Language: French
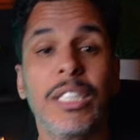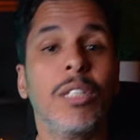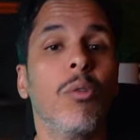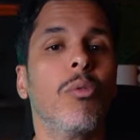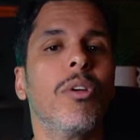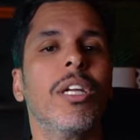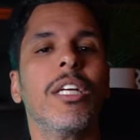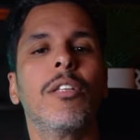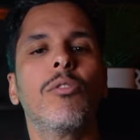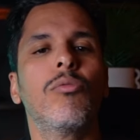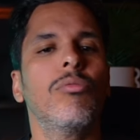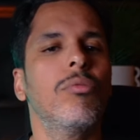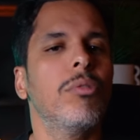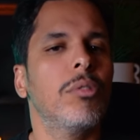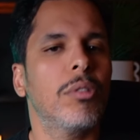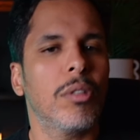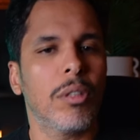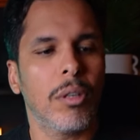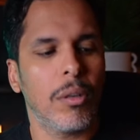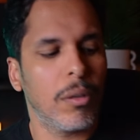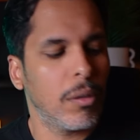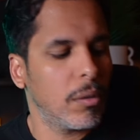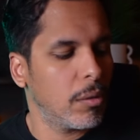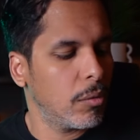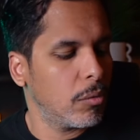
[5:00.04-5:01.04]
si on est tous, euh,
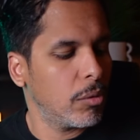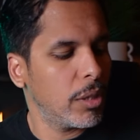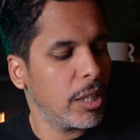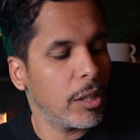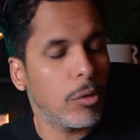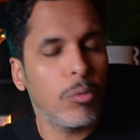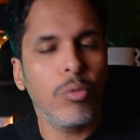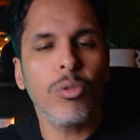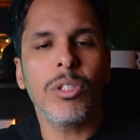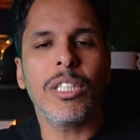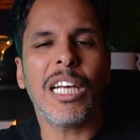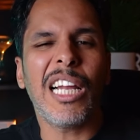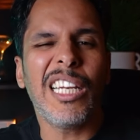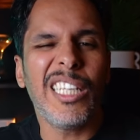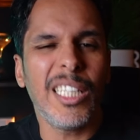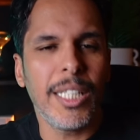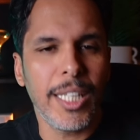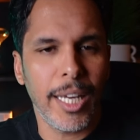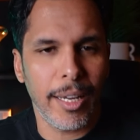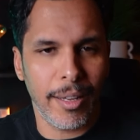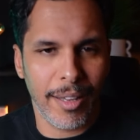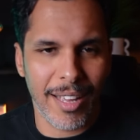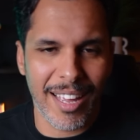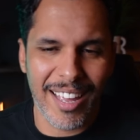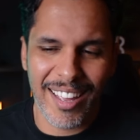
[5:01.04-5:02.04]
on est tous
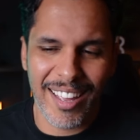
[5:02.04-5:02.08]
alignés.